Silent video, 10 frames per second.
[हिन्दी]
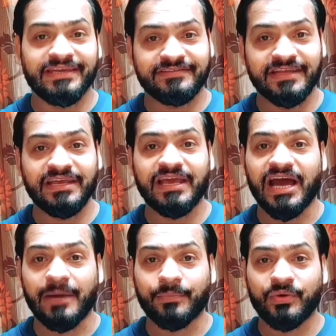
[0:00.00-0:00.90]
इसके लिए
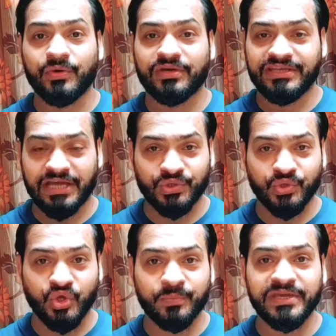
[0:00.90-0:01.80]
आपको या
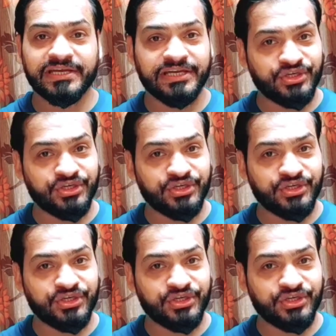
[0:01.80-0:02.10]
तो कोई भी एक